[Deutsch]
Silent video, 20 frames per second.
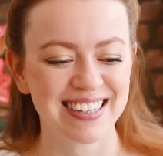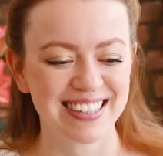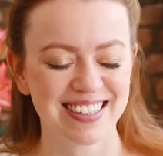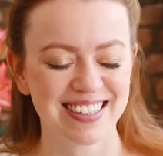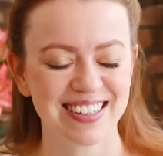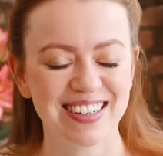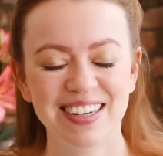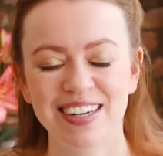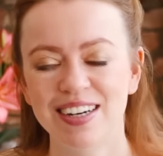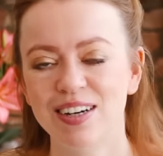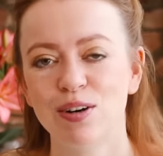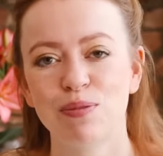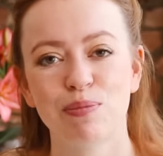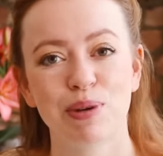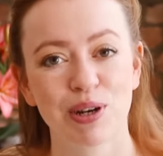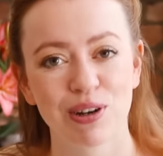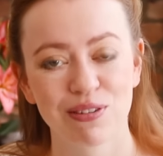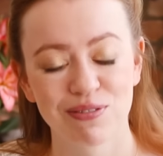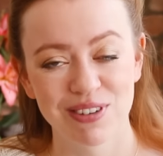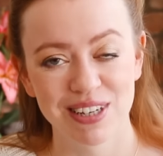oh
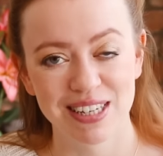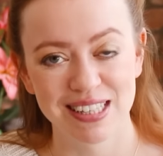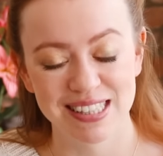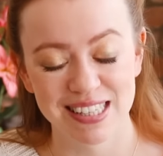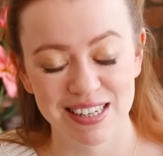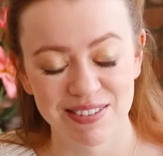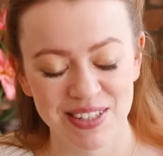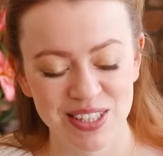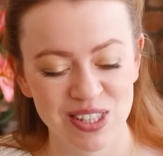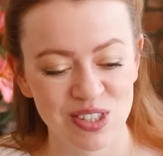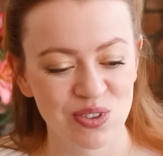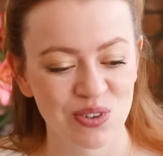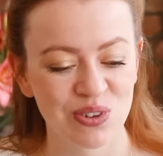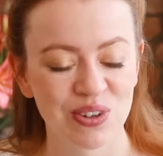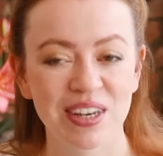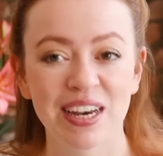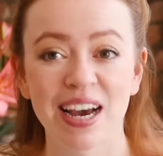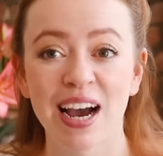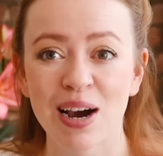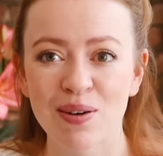mein Gott, wir gehen sehr weit
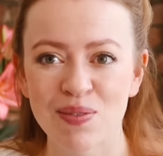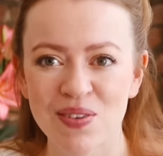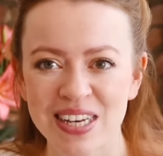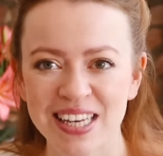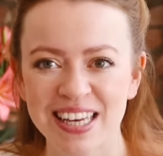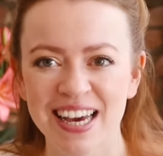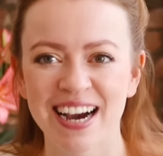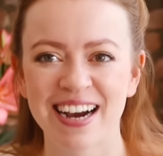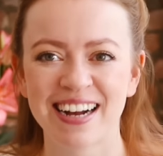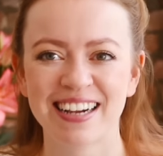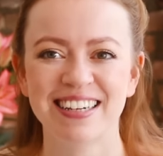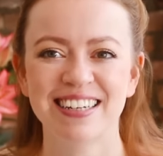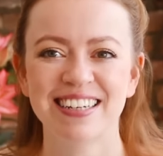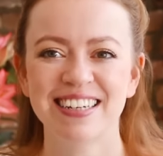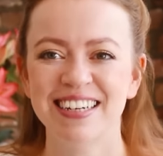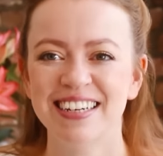zurück, aber egal.